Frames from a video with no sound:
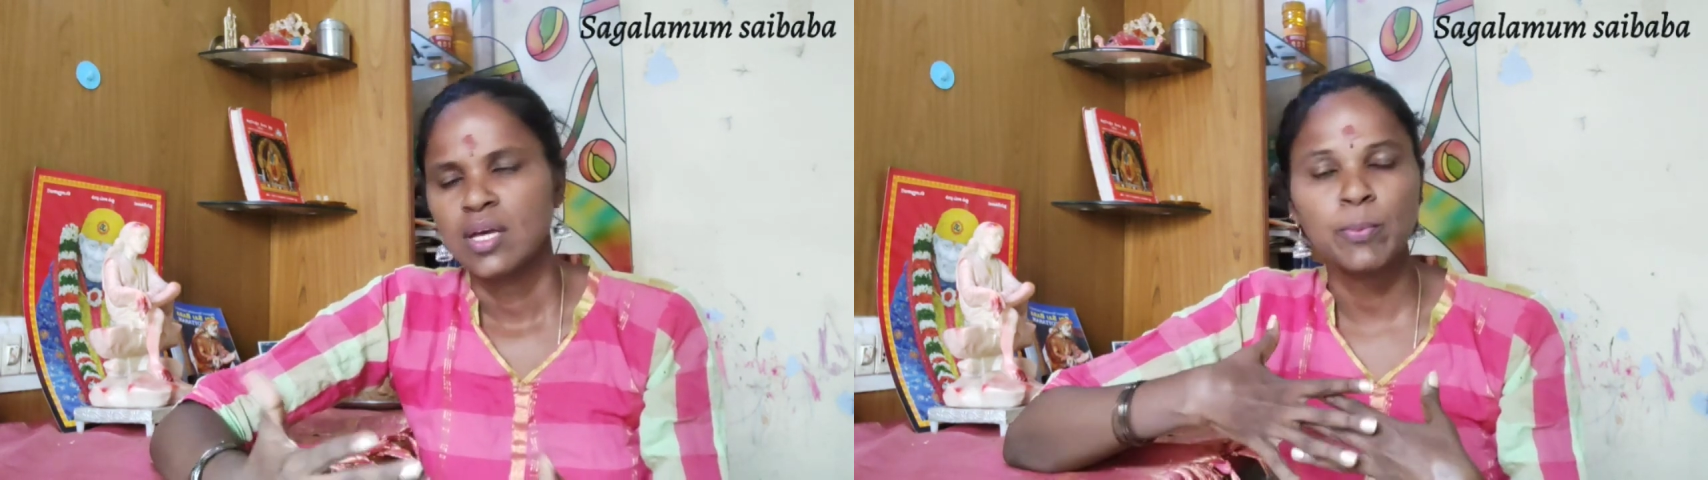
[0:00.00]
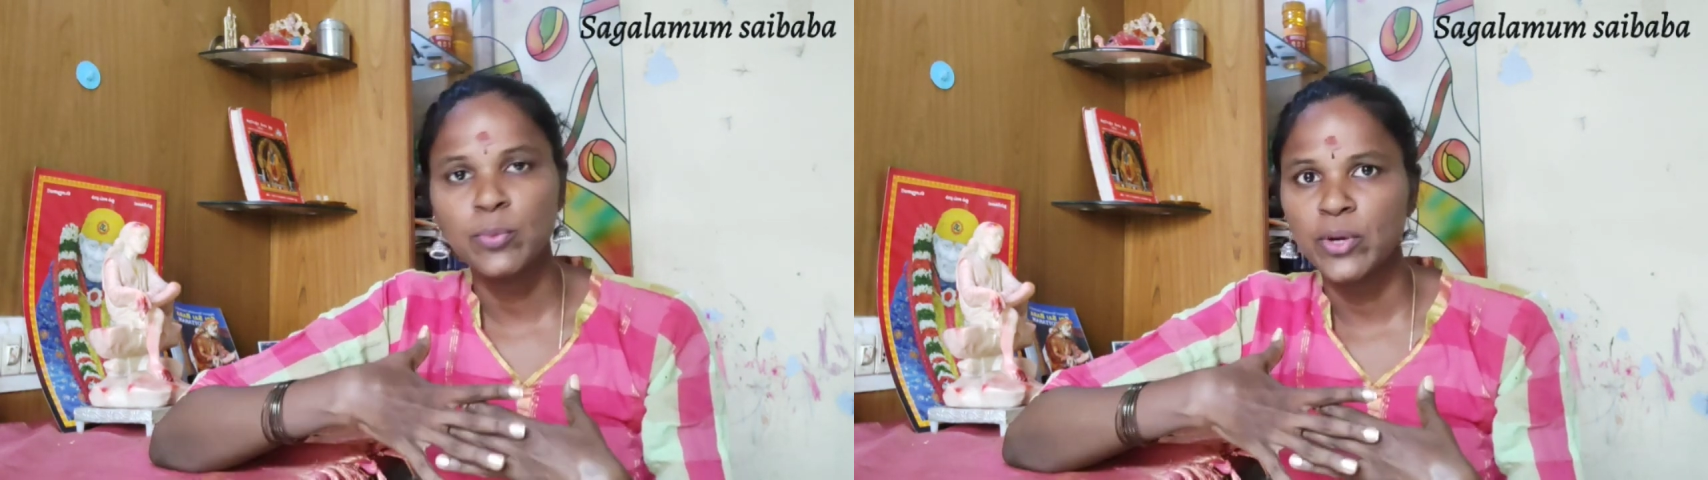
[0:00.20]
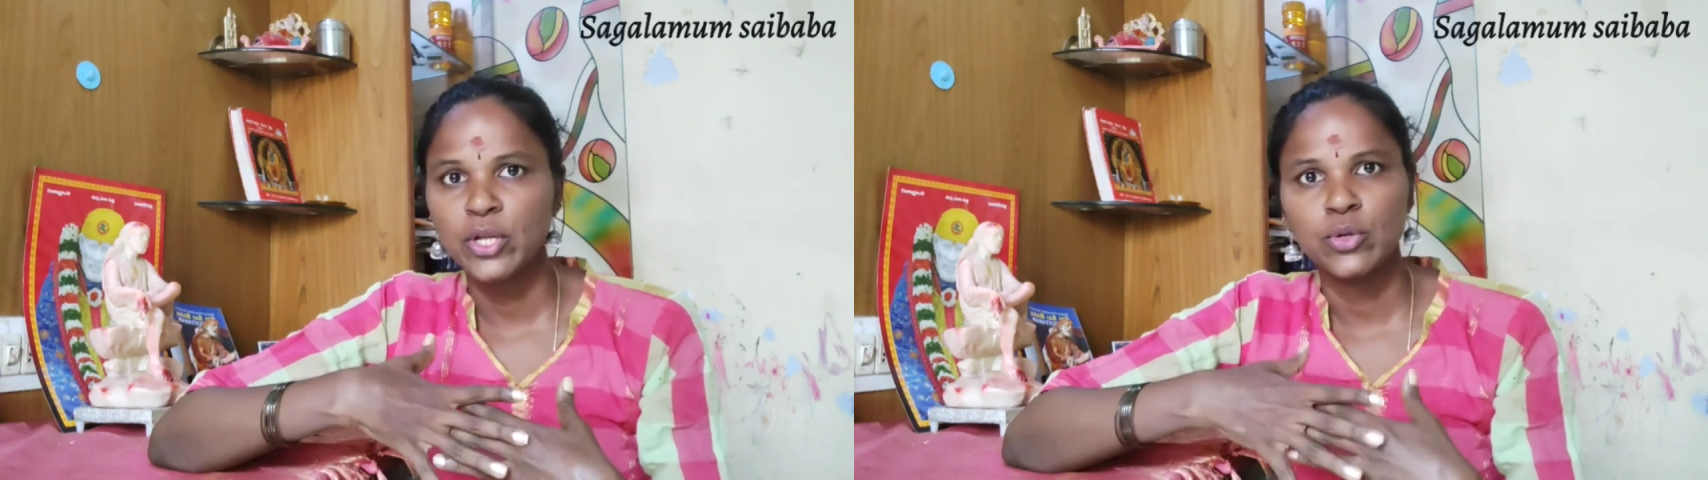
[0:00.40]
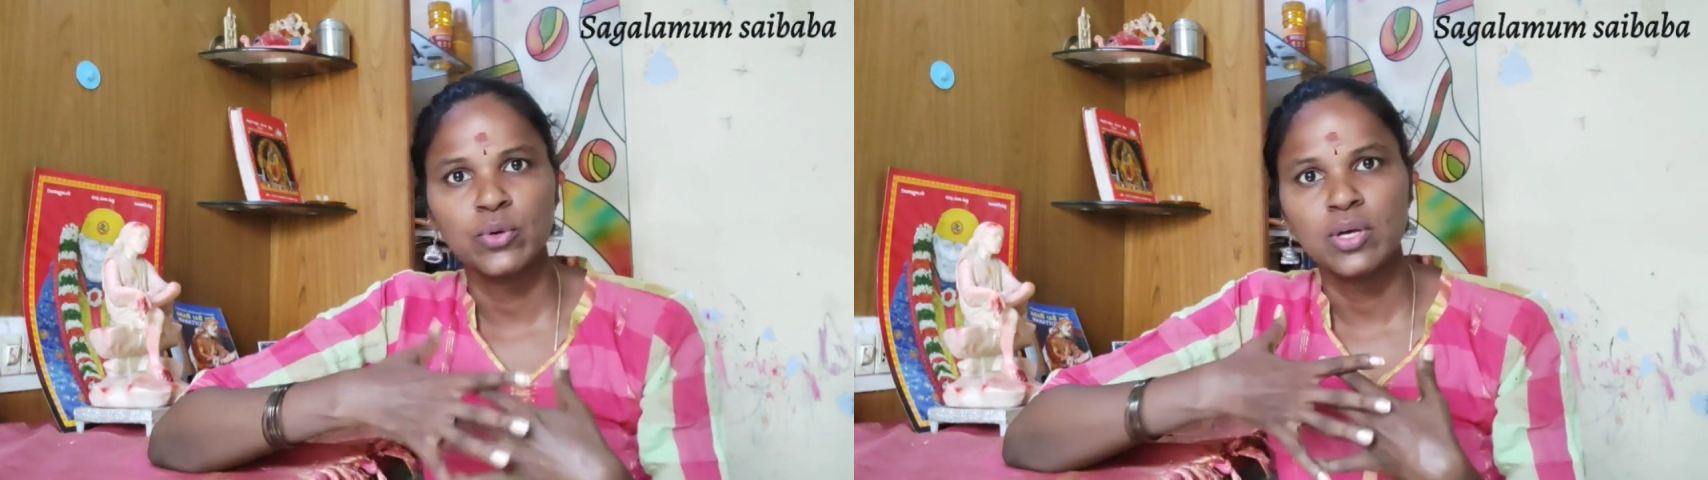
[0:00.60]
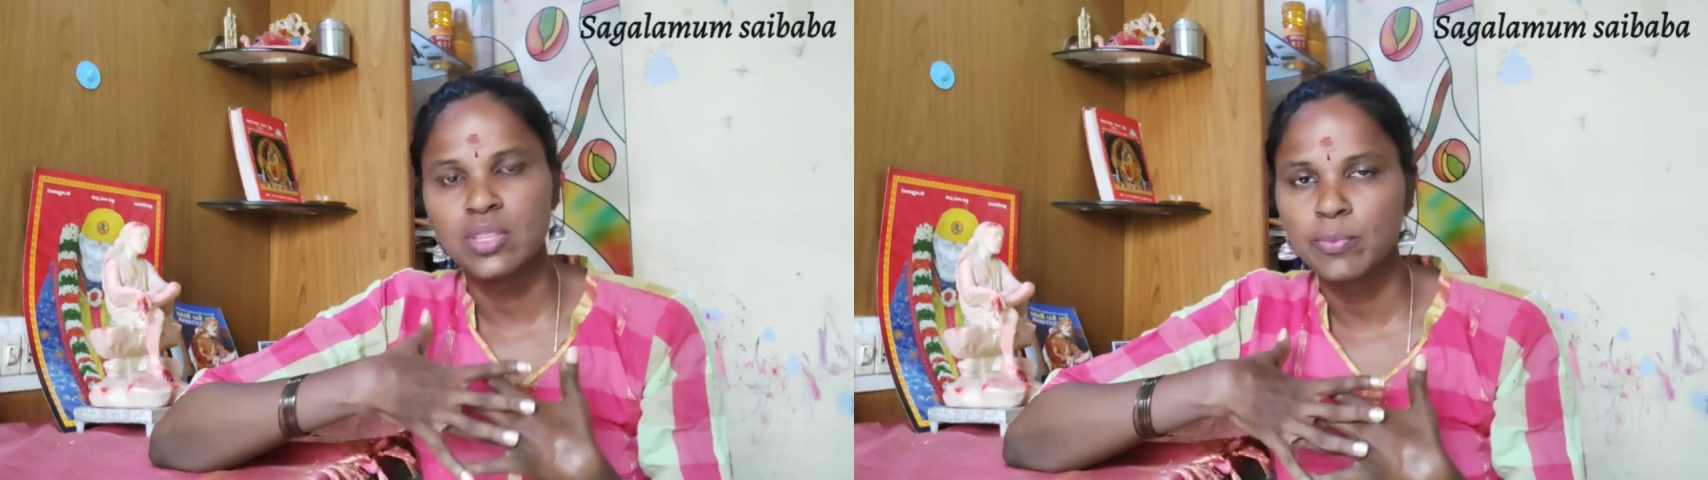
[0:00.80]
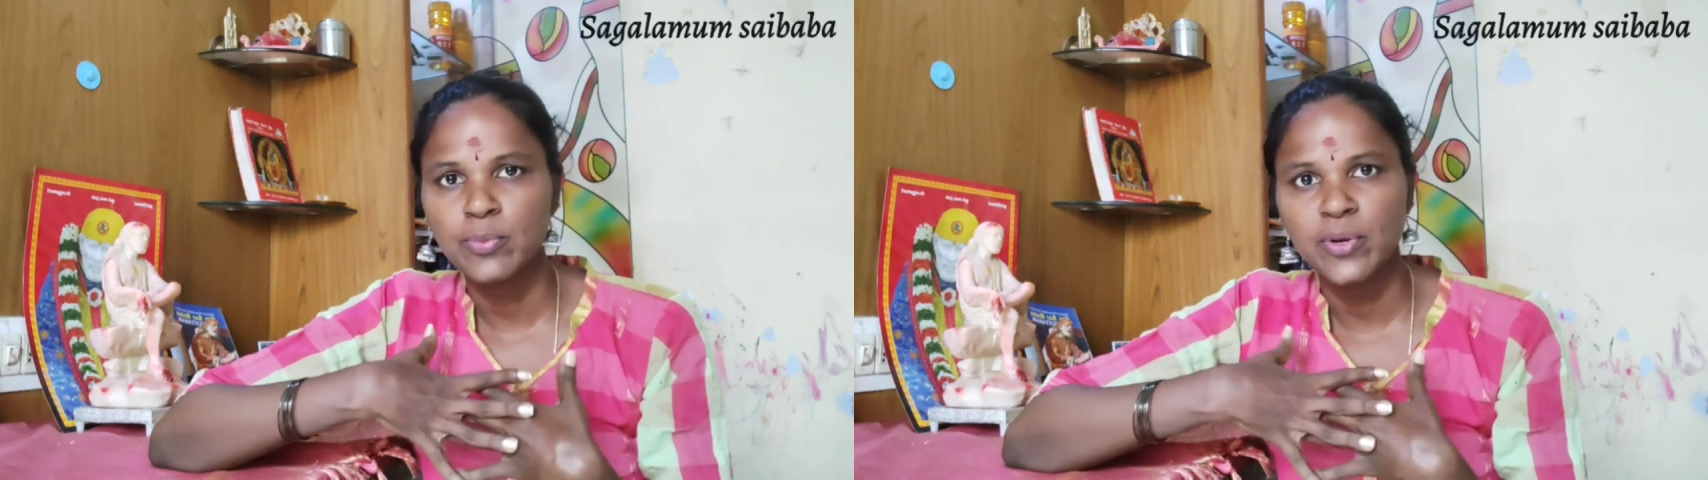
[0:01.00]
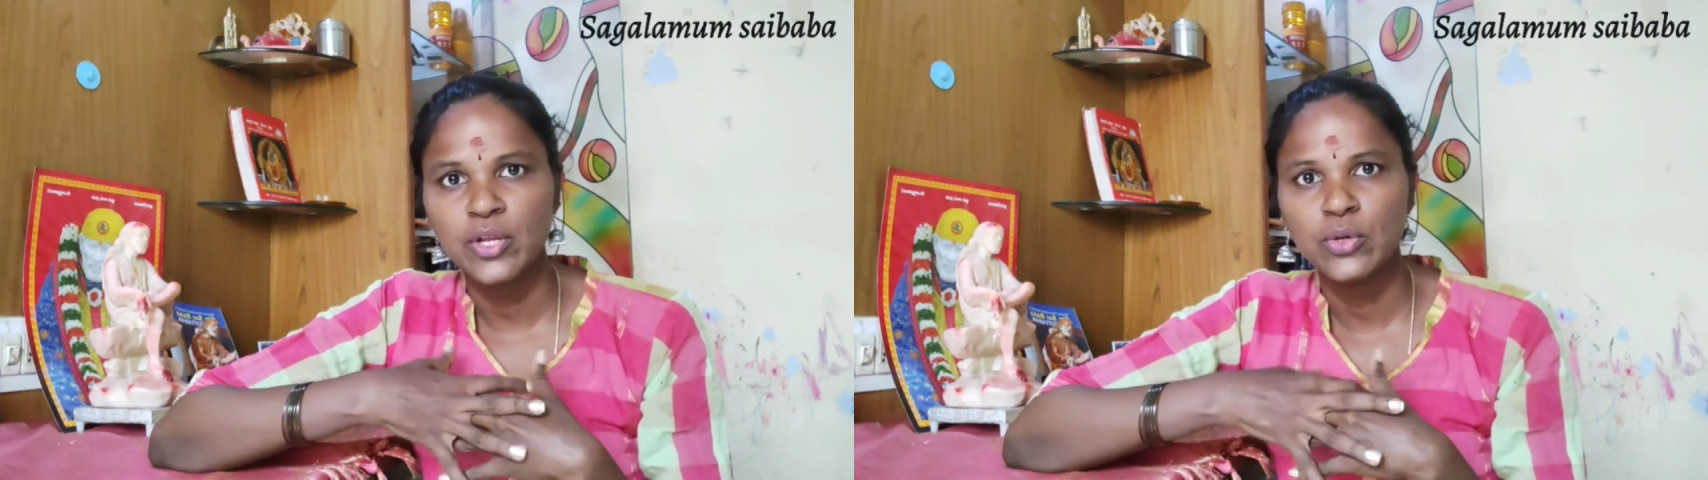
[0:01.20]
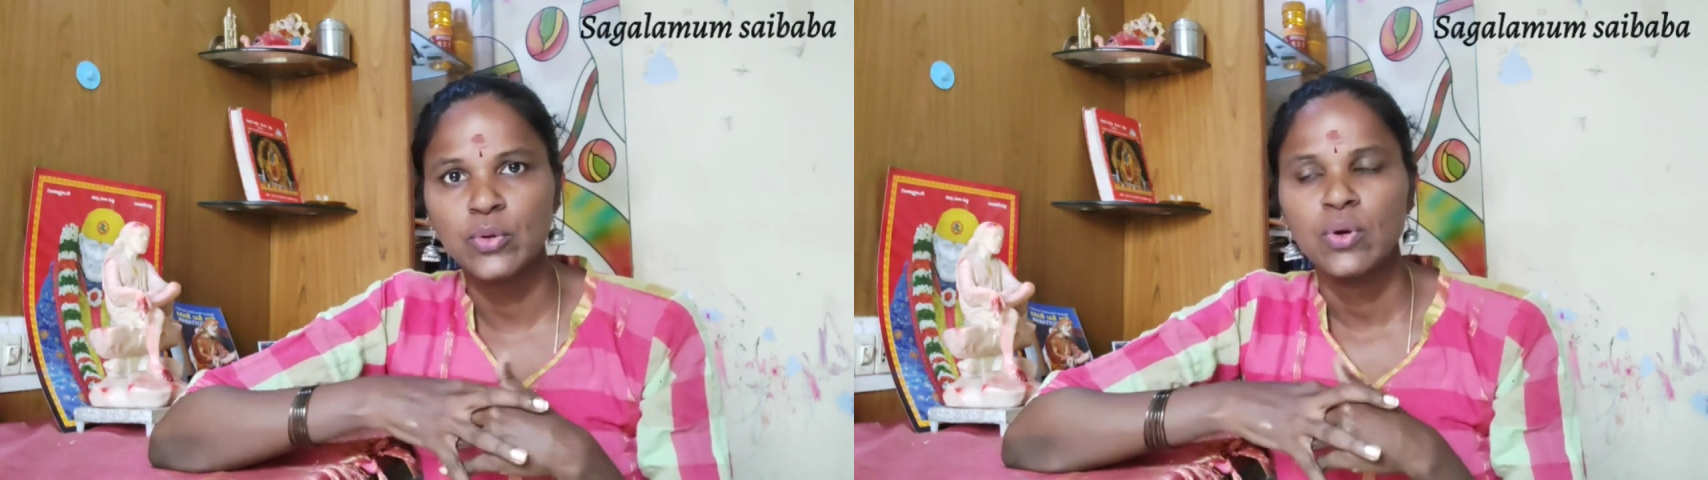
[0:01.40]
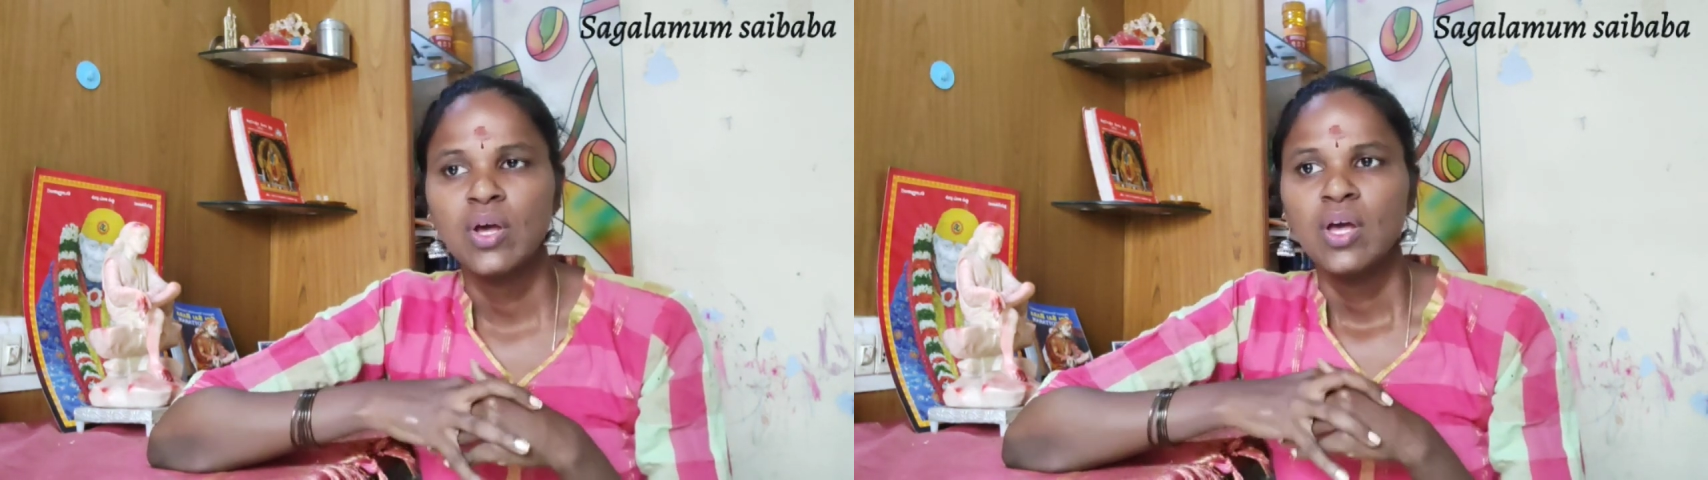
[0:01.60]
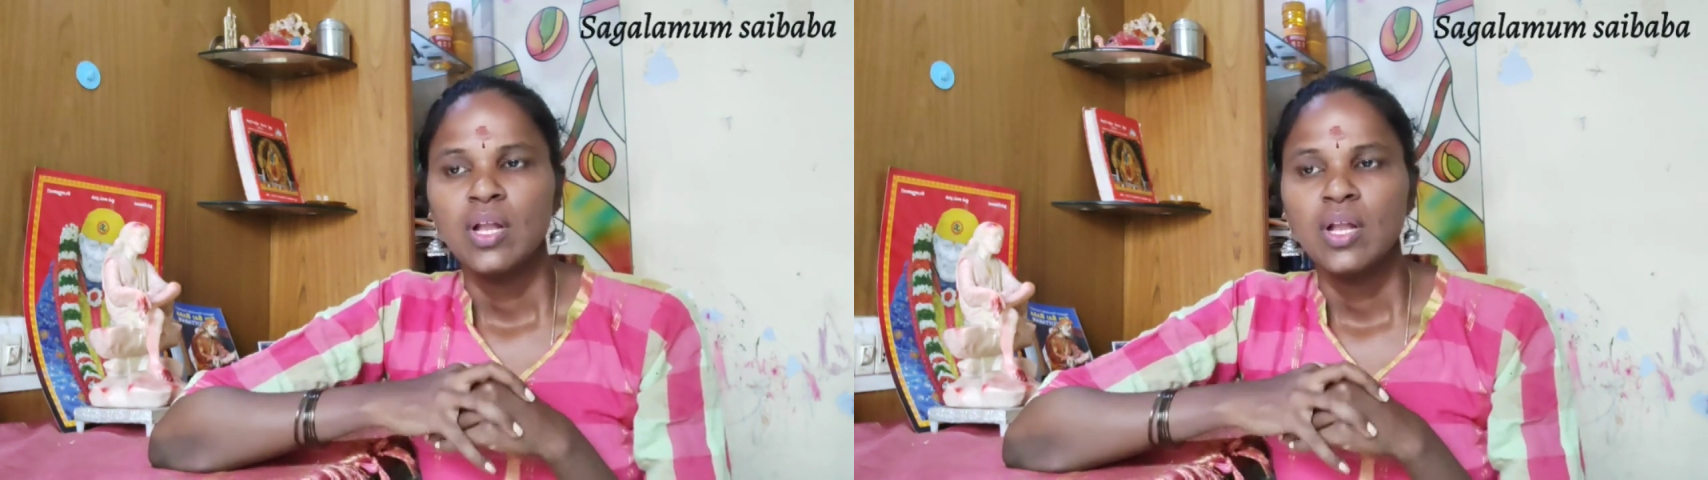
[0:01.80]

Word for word: தப்பு பண்ணிட்டோம் நான் தப்பு பண்ணிட்டோம்